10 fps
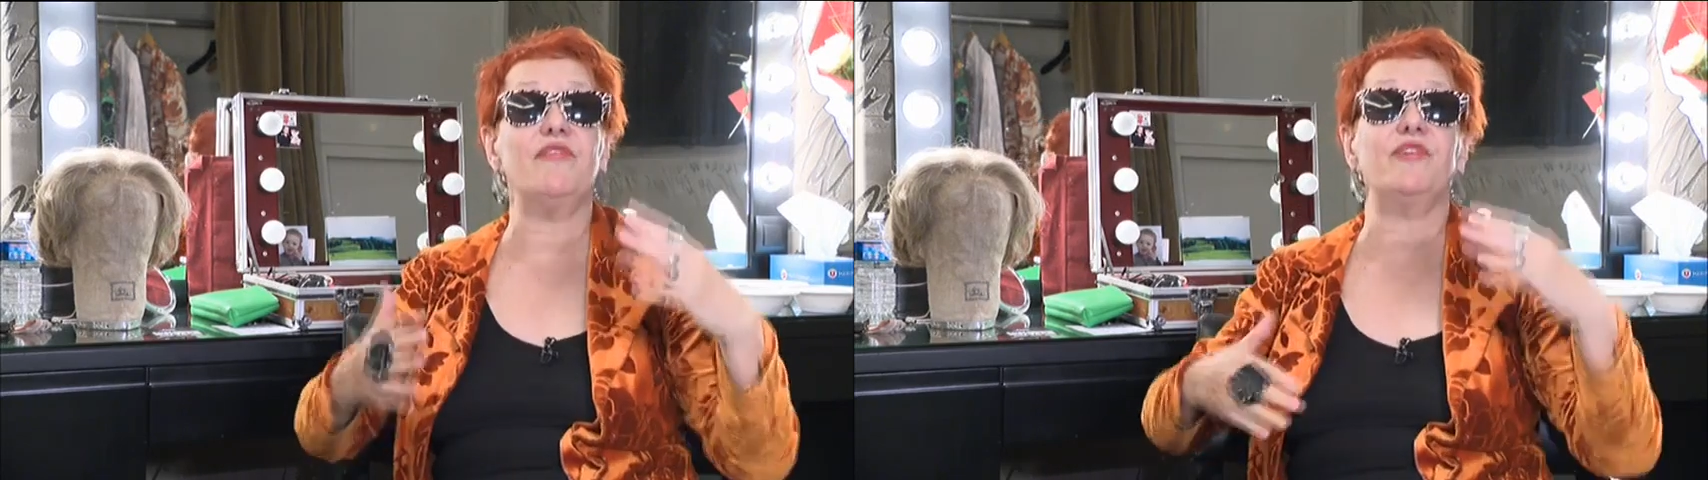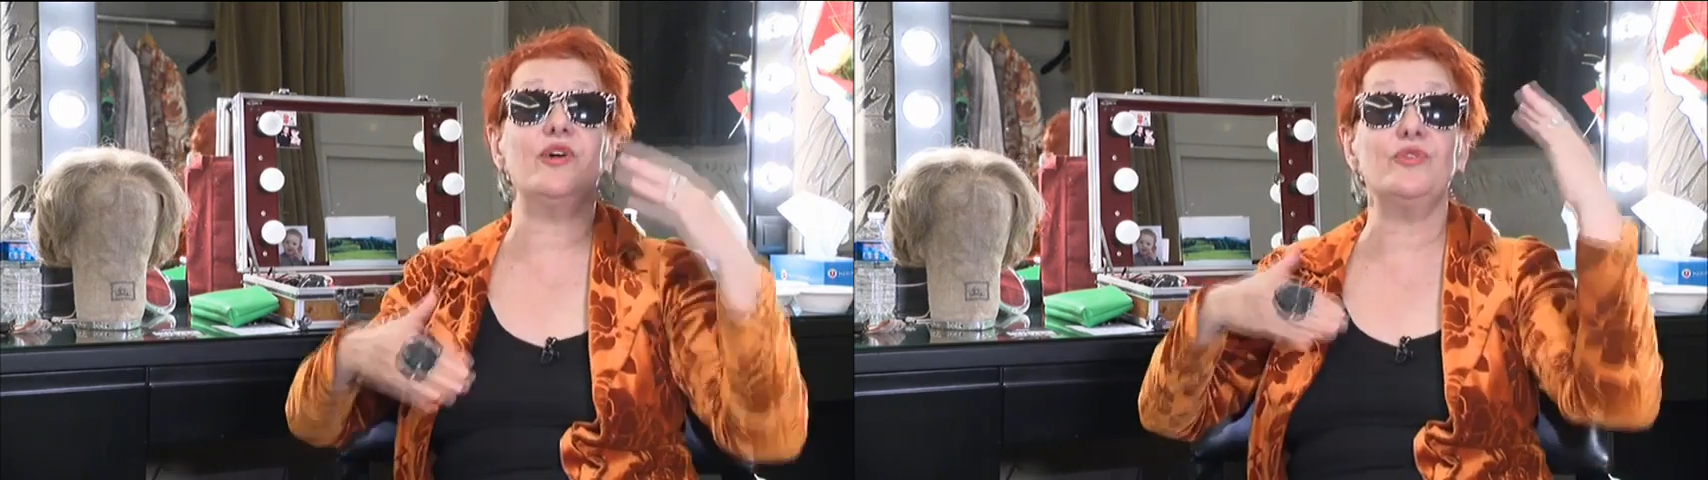
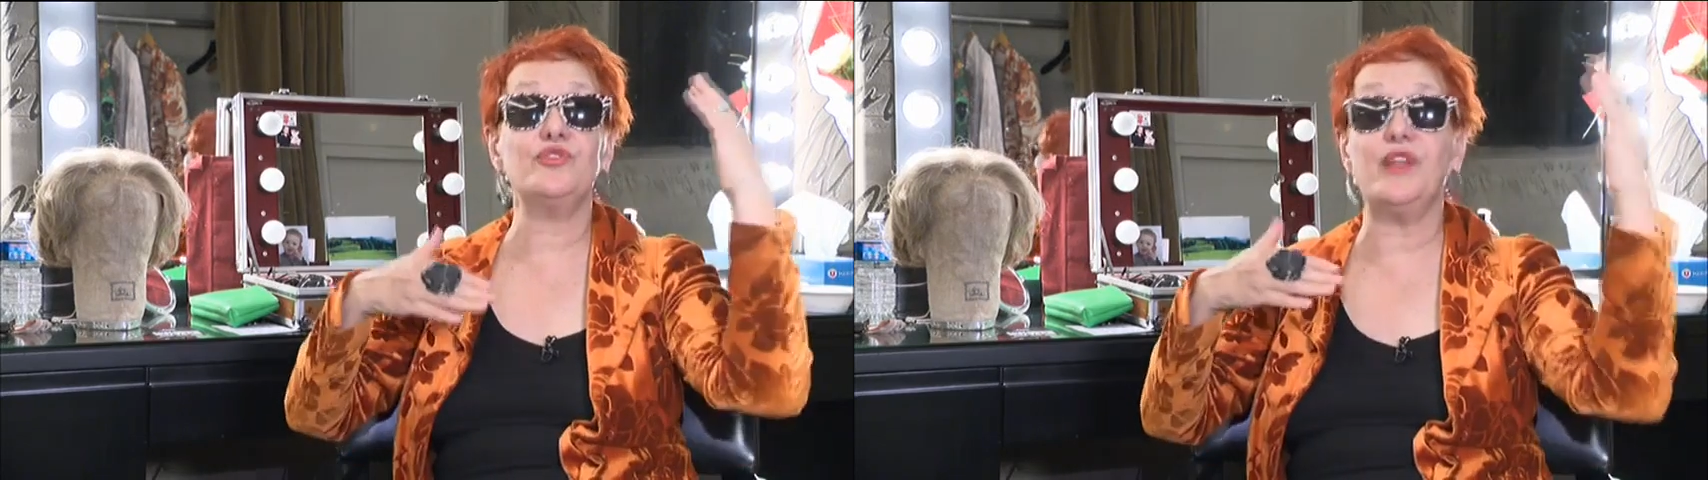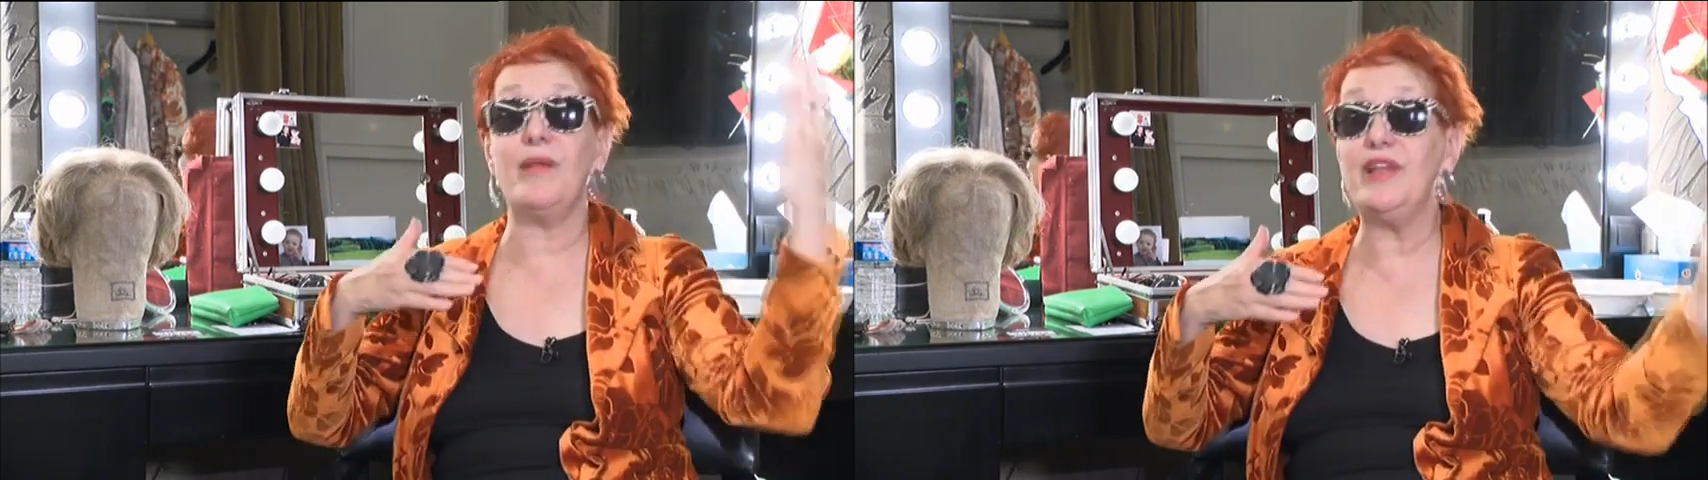
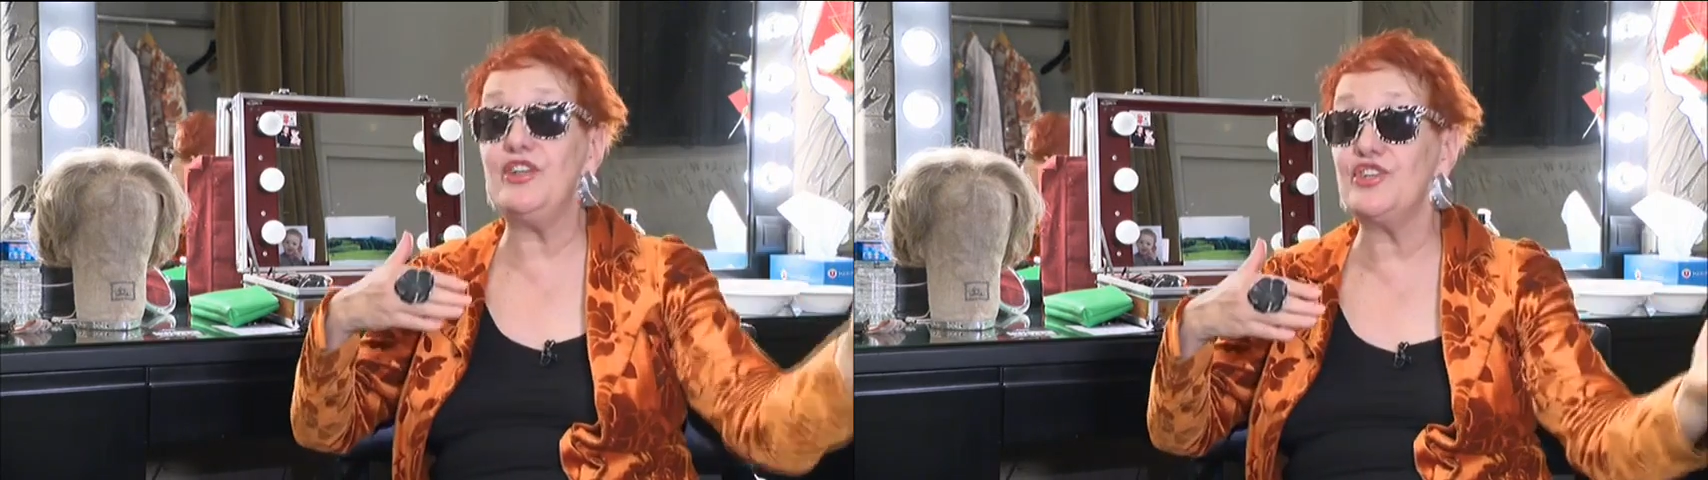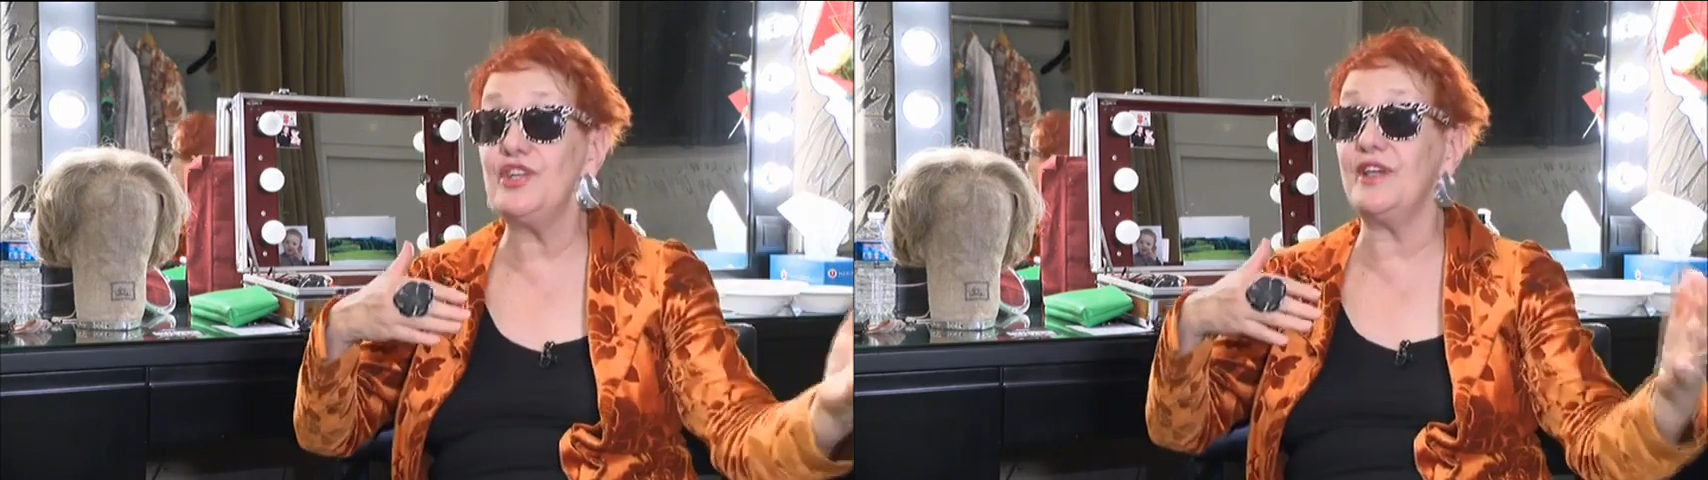France, de la
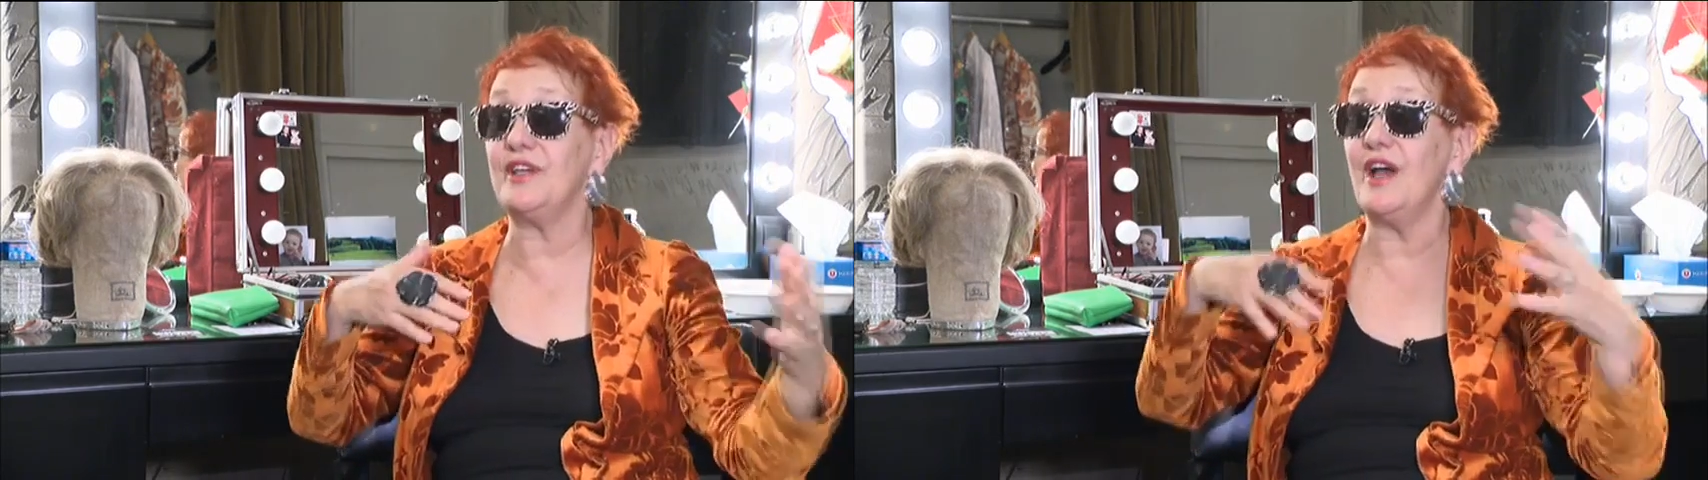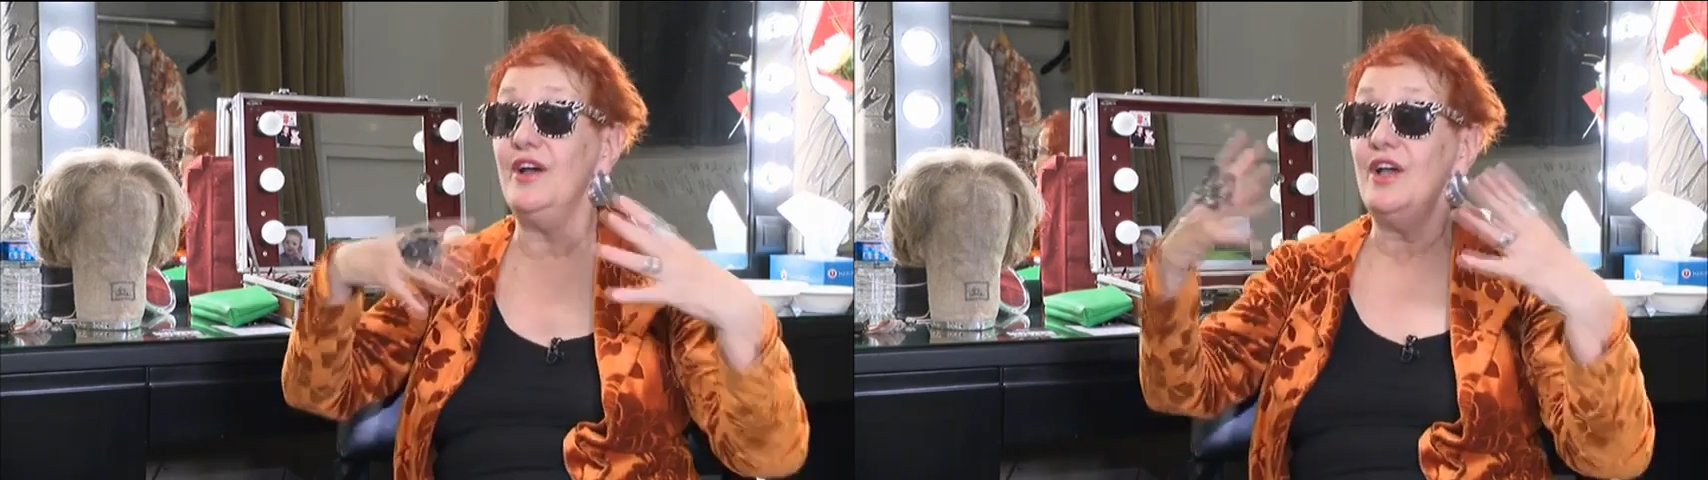Belgique,